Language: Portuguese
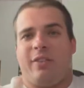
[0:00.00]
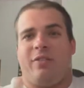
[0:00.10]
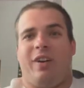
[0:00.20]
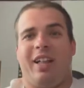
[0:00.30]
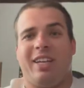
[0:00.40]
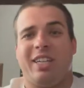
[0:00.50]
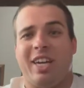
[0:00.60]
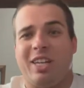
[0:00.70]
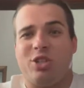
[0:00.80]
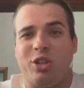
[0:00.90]
Fala
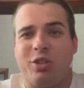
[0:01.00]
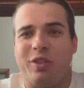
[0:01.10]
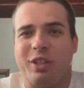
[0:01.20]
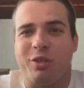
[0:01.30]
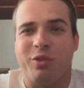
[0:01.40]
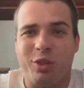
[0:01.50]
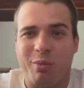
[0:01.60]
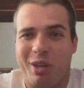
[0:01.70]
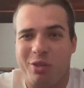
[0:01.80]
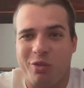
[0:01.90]
gente, hoje vou fazer um vídeo
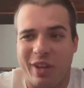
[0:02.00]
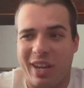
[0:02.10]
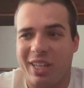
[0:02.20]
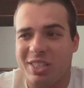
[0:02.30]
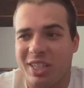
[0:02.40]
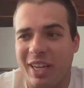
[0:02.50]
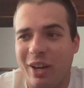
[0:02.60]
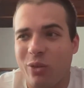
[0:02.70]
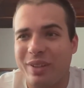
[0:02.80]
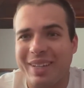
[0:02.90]
bem diferente aqui
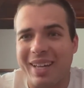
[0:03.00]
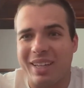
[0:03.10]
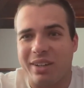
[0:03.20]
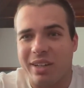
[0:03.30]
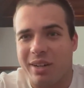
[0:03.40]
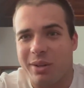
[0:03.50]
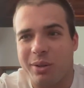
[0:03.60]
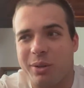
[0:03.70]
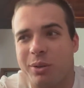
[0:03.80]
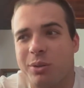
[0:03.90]
com nada que eu já,
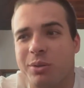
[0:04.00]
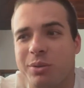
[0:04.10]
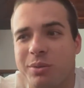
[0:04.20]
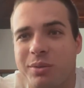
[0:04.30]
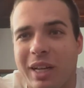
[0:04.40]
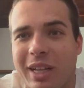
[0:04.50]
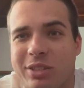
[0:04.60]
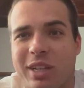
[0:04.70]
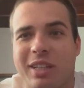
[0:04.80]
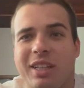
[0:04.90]
com
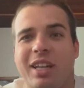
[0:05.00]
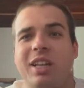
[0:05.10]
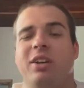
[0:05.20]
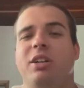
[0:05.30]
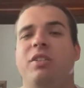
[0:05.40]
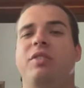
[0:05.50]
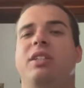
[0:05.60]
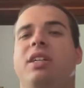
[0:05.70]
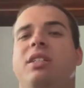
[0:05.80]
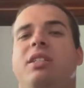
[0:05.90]
relacionado a nada que eu já
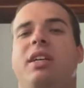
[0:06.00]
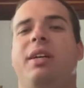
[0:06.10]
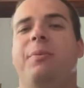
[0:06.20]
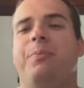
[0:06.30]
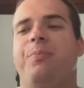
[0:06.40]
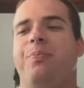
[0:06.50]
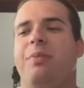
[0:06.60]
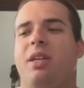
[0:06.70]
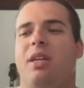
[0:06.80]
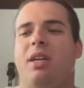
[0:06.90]
fiz antes aí.
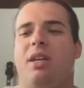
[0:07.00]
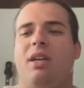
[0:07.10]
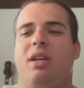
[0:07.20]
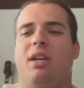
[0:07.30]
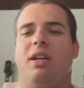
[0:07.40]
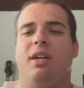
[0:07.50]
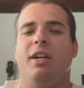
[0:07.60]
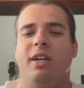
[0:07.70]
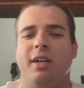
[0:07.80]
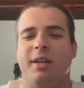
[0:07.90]

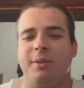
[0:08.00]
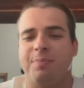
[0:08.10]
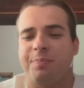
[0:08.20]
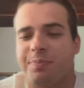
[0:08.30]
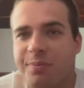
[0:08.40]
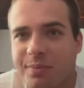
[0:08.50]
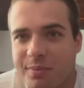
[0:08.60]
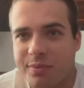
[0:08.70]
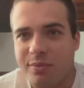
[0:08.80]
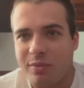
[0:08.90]
Uh,
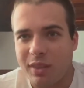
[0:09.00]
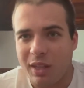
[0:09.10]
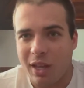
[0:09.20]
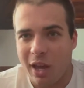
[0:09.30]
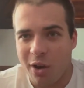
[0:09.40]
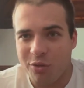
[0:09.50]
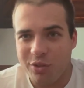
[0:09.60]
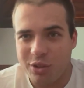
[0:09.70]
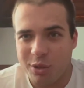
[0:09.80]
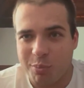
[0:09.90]
é um
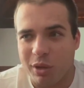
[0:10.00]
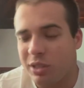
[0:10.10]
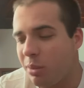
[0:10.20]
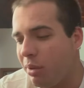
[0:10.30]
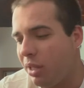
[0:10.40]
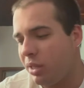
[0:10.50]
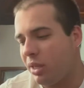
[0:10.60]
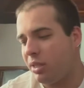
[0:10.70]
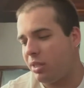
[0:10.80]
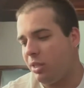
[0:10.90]
vídeo que pode ser bem
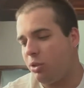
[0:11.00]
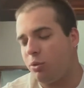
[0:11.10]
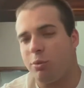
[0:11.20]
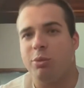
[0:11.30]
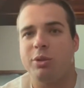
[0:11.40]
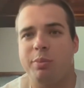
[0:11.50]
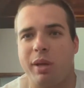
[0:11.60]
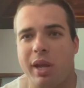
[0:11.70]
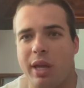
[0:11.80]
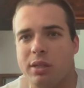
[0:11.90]
interessante como
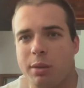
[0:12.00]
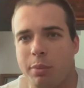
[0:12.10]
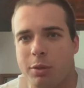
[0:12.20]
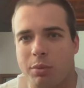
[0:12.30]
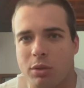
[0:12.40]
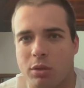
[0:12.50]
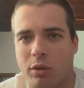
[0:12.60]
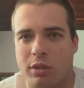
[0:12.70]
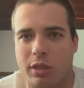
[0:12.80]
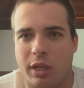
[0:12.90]
experiência para as
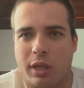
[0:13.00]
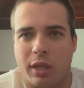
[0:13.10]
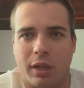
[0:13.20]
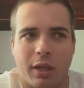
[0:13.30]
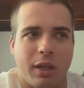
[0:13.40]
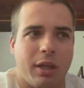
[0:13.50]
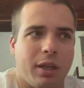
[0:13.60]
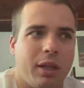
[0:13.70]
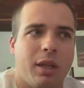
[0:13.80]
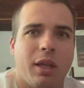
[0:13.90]
pessoas, né, que
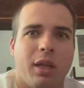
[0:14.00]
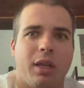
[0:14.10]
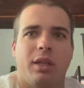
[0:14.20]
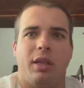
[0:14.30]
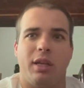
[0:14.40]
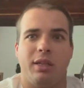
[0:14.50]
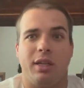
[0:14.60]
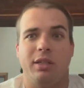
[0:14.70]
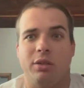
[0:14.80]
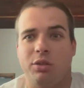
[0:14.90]
tem
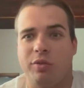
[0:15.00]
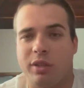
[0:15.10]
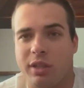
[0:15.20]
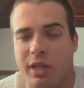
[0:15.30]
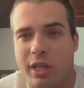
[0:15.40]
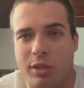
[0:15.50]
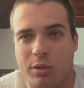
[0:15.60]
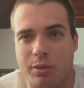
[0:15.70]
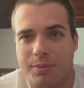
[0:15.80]
intenção de fazer isso